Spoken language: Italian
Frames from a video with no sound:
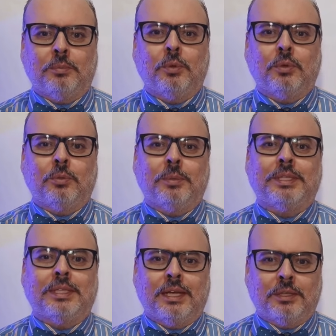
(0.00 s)
molto
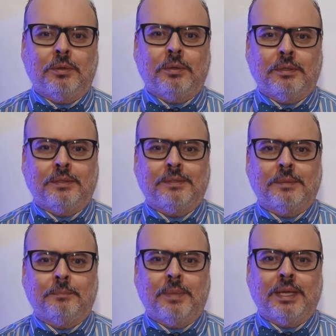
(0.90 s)
bizzarro,
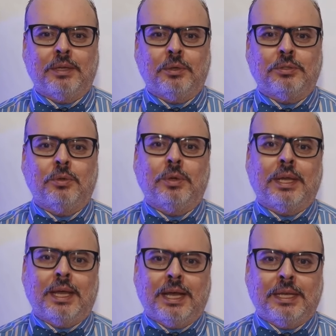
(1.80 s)
ma il nostro
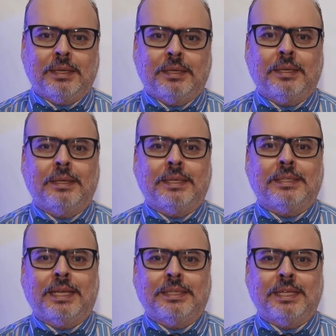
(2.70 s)
canale
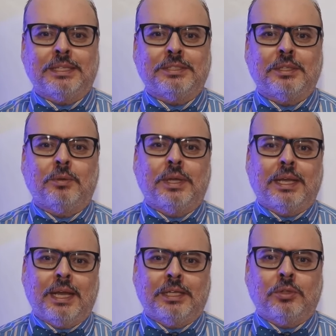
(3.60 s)
intende essere un
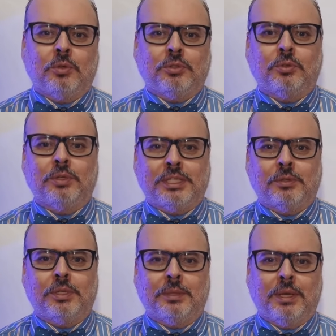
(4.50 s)
canale giusto ed
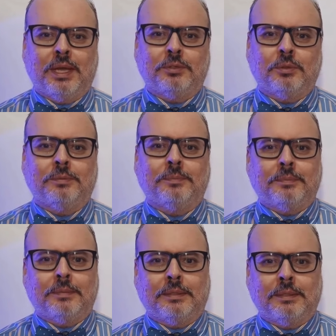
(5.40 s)
equilibrato.
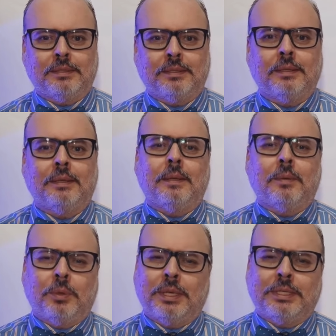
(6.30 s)

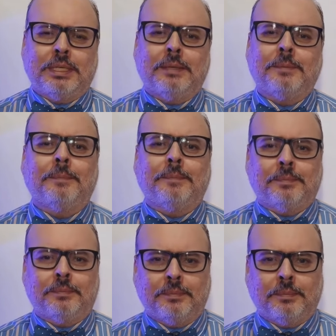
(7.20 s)
Quindi,
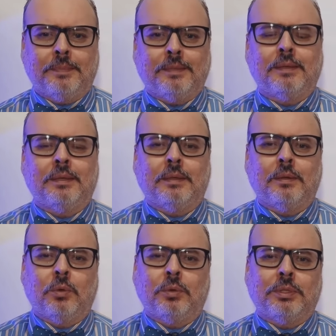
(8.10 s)

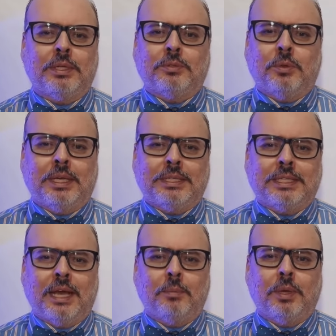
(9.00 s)

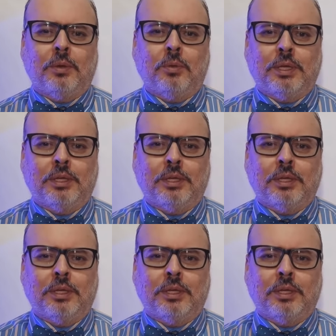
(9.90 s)
contestualizziamo alcune